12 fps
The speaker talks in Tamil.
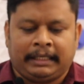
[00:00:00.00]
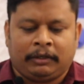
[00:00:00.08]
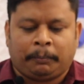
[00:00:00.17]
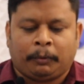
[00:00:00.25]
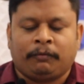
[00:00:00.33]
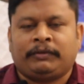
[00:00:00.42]
ஏதாவது
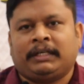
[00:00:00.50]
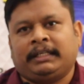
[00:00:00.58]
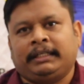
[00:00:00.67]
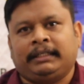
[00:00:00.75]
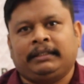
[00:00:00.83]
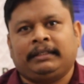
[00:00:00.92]
ஒரு ப்ரூஃப்
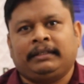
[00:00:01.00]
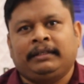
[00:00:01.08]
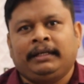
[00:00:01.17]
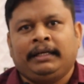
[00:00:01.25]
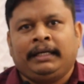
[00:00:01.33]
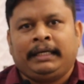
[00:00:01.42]
காட்டுங்க
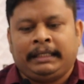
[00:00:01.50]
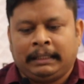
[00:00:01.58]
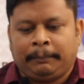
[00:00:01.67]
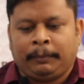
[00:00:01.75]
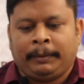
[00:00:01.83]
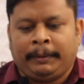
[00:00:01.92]
இந்த
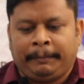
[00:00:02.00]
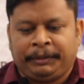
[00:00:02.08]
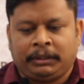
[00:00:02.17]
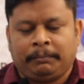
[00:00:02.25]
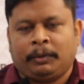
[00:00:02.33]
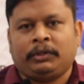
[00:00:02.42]

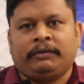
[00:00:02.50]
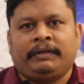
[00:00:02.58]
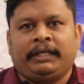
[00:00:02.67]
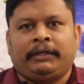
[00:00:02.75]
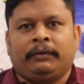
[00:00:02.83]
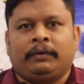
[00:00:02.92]
மிஷினை பொறுத்த
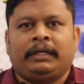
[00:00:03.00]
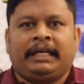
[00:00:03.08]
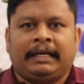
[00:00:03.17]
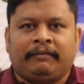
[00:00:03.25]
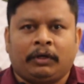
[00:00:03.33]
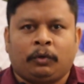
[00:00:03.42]
வரைக்கும்
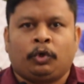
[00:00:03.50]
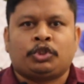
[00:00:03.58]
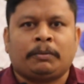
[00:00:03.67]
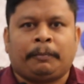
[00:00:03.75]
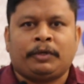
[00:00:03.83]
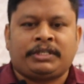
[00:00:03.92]
நீங்கள் எவ்வளோ
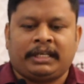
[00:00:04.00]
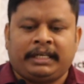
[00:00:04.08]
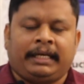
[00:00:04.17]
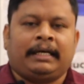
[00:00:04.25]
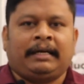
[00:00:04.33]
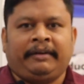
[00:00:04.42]
கொசு
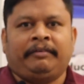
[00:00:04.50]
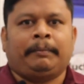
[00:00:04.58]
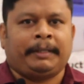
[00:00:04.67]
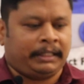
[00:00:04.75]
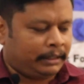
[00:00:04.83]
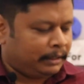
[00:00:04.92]
பிடிச்சிருக்குன்னு நீங்கள் லைவாக
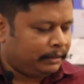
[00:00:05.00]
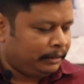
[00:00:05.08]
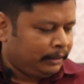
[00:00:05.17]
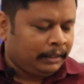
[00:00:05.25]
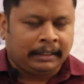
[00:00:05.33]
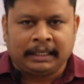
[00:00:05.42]
பார்த்துக்கலாம்
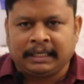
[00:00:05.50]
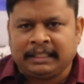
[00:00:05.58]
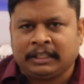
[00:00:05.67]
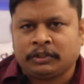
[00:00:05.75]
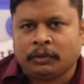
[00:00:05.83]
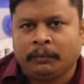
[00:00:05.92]
நாங்கள்
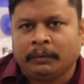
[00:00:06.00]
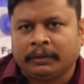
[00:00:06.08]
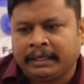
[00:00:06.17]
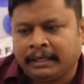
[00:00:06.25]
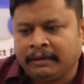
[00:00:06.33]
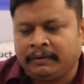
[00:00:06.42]
அதான் சொல்லுவோம்
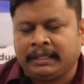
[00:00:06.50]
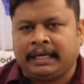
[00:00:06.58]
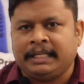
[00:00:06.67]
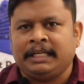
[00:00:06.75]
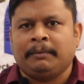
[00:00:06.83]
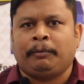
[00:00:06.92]
எங்களுக்கு வந்து
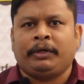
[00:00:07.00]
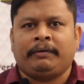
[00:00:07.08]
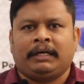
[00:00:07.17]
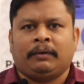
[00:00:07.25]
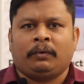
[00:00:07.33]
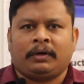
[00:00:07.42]
அதிகம் பிடிக்க வேண்டாம்